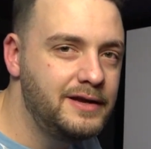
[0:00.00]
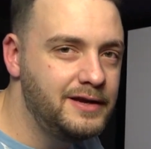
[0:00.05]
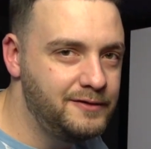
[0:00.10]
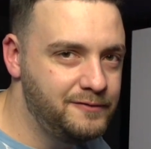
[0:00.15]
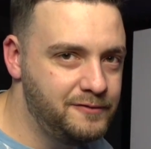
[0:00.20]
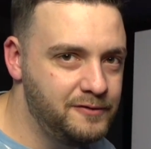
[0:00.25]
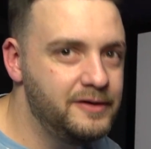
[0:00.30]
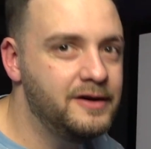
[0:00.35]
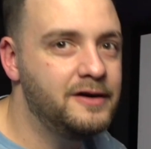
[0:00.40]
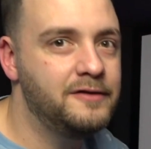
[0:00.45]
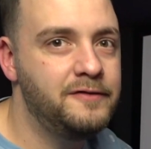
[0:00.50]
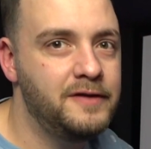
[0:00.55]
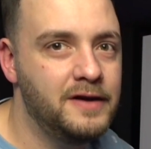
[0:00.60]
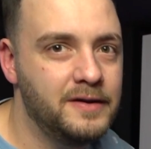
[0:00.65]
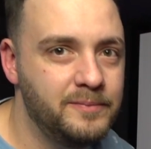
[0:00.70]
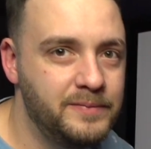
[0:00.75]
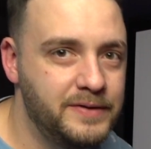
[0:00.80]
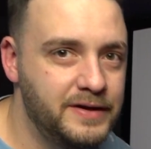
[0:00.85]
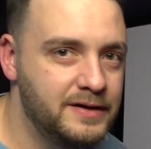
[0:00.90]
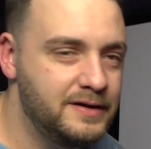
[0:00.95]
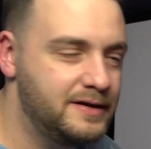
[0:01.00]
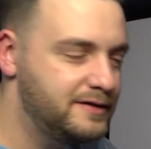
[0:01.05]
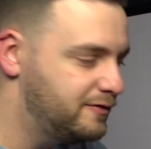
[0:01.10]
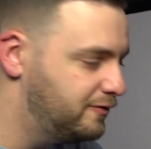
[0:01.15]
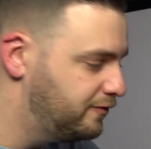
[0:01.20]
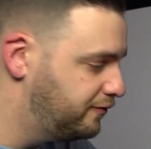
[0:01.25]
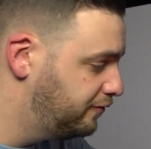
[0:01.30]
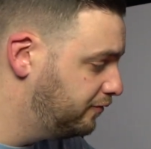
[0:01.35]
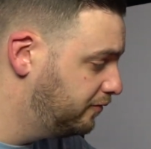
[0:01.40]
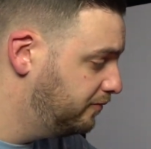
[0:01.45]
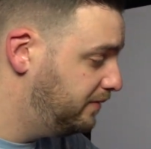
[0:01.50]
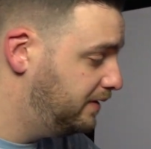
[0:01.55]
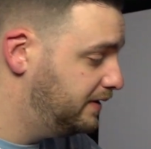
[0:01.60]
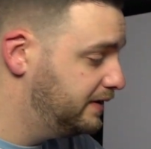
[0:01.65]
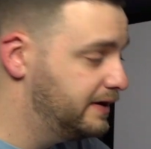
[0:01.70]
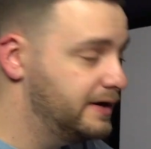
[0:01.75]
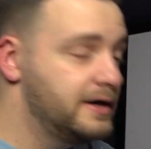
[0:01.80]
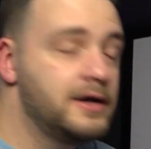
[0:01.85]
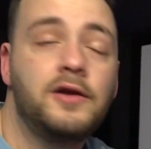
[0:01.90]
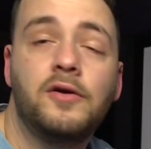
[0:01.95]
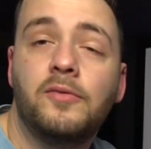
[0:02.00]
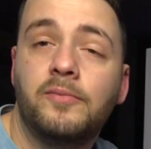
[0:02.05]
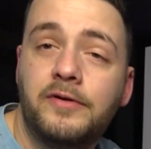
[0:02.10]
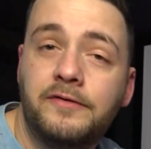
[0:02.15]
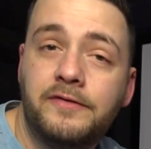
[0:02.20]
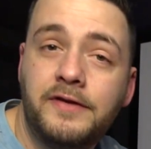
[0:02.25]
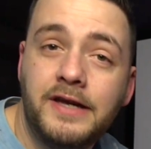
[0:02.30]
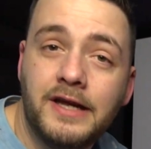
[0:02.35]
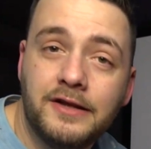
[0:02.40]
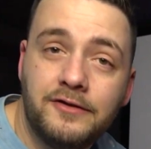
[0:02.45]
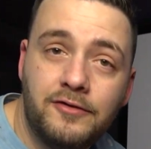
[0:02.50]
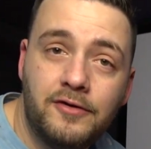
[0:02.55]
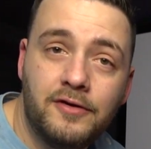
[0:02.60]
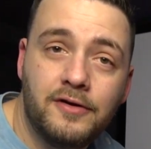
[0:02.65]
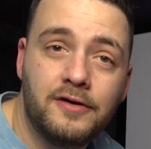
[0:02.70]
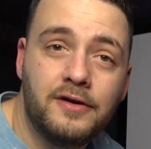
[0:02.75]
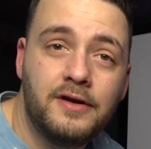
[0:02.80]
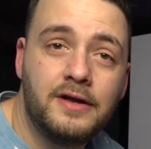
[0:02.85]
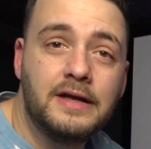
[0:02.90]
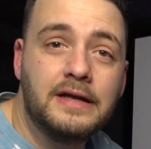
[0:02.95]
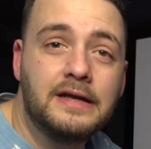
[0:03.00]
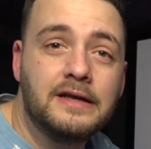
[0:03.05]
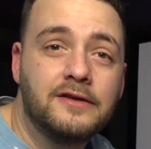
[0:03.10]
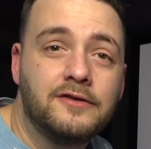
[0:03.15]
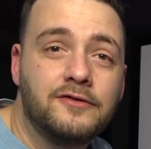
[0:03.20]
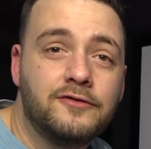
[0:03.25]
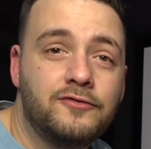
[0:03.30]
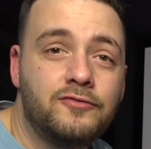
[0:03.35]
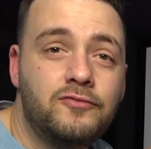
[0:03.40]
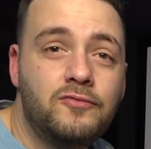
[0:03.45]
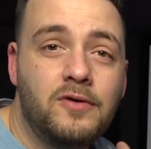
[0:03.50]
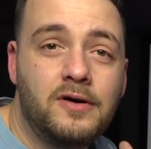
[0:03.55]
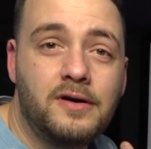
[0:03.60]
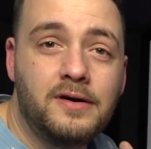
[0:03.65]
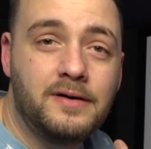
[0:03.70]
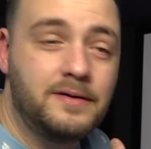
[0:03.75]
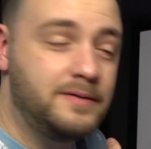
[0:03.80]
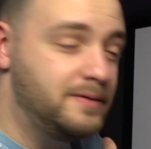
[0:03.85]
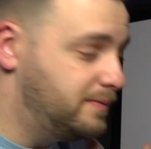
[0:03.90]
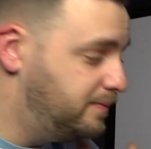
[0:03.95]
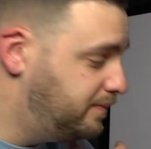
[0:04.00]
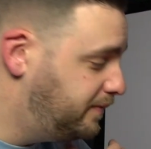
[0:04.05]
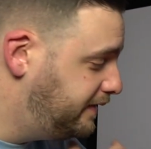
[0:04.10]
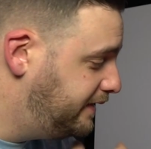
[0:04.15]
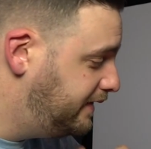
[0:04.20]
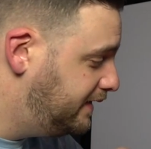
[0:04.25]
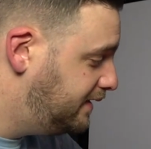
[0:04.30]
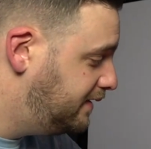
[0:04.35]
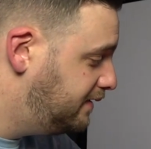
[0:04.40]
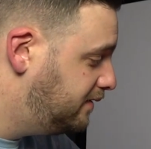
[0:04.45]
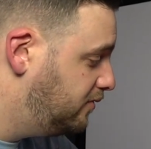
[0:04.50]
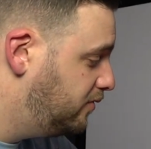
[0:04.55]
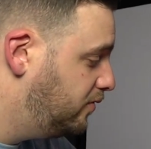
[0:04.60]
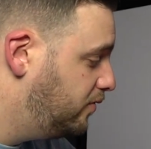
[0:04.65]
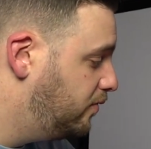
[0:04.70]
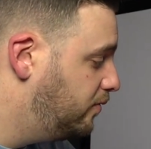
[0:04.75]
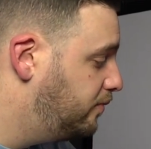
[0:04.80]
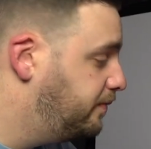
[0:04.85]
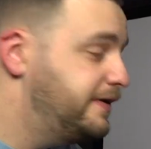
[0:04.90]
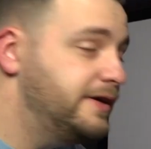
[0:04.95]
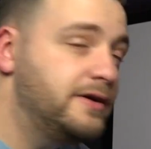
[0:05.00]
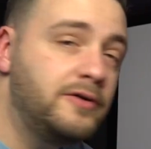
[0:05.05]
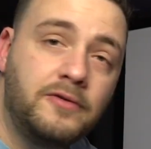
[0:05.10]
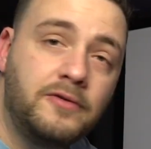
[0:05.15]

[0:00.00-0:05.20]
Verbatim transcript: il faudra faire bien attention malgré que l'amplificateur soit bien, euh, bien